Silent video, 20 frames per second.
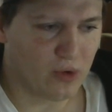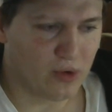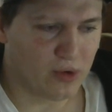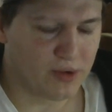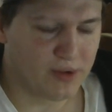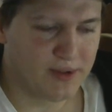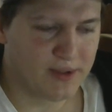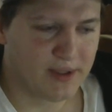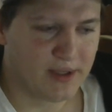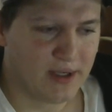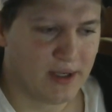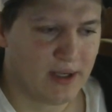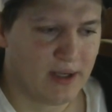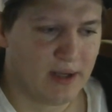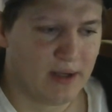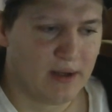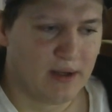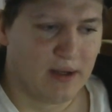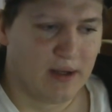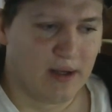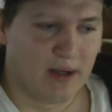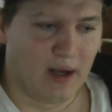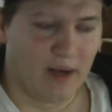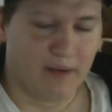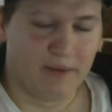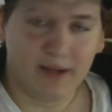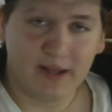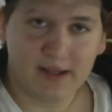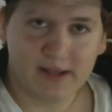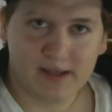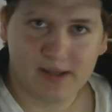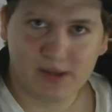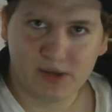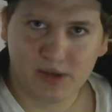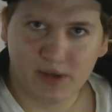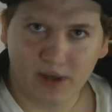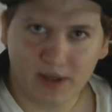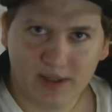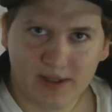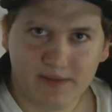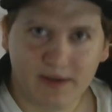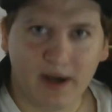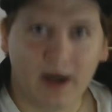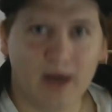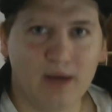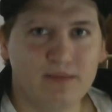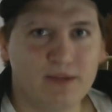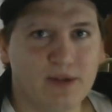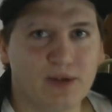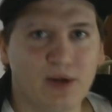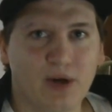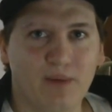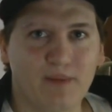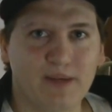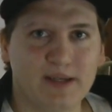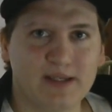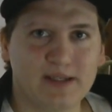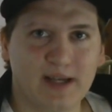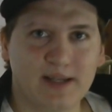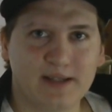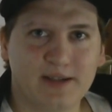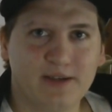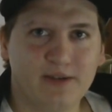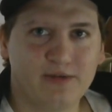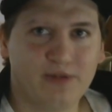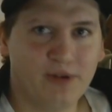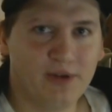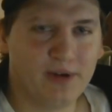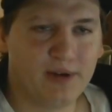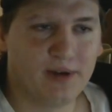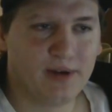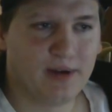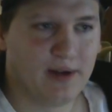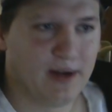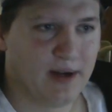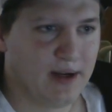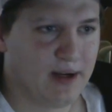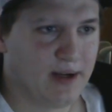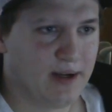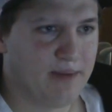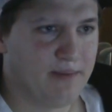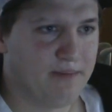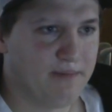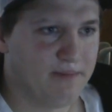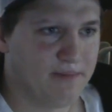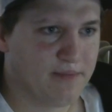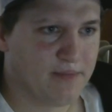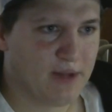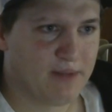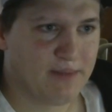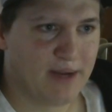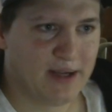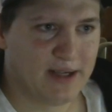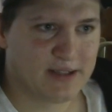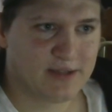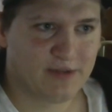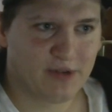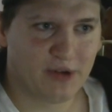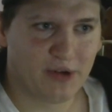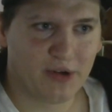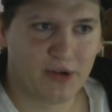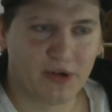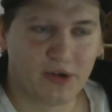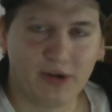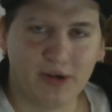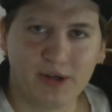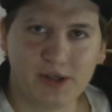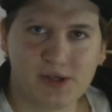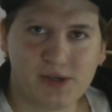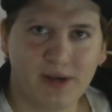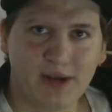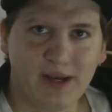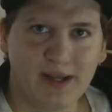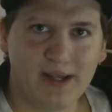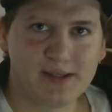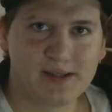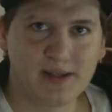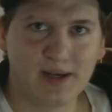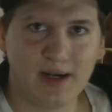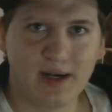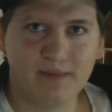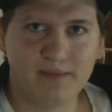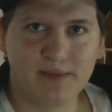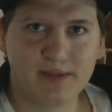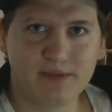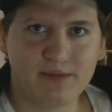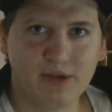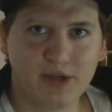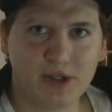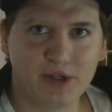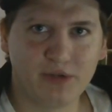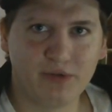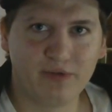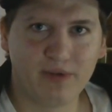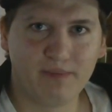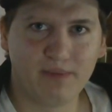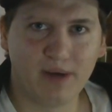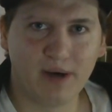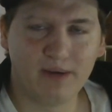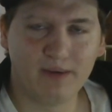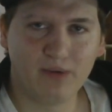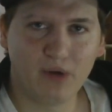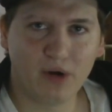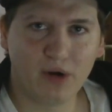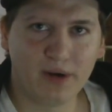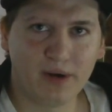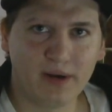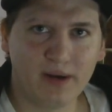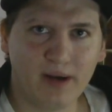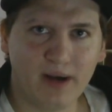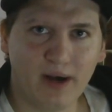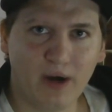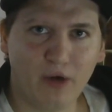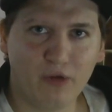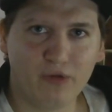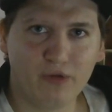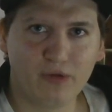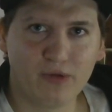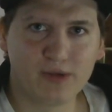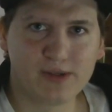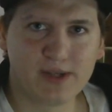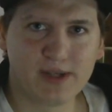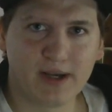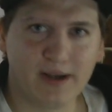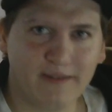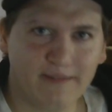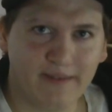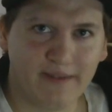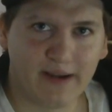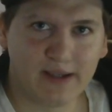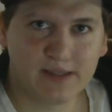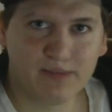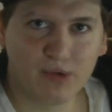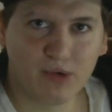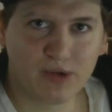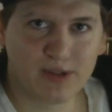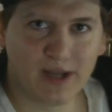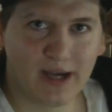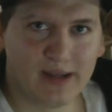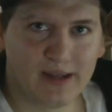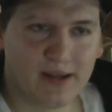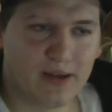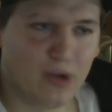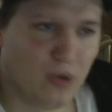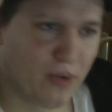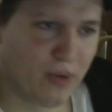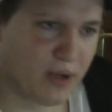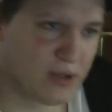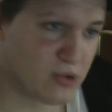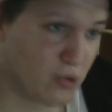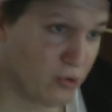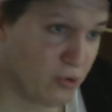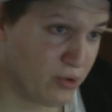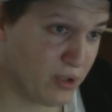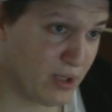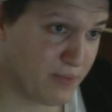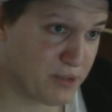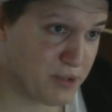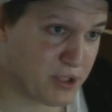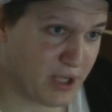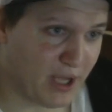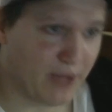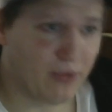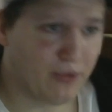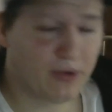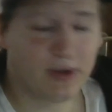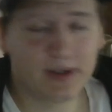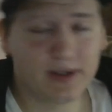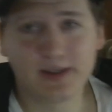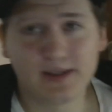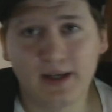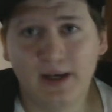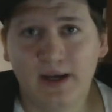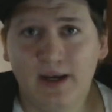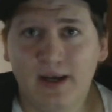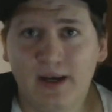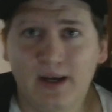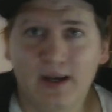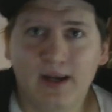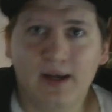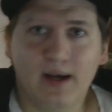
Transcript: und aber nichtsdestotrotz, wir haben einen Top-Ersatz gefunden. Ähm, die meisten von euch könnten schon gelesen haben, es wurde schon vor ein paar Wochen auf unserer Facebook-Seite, die übrigens unten in der Beschreibung ist,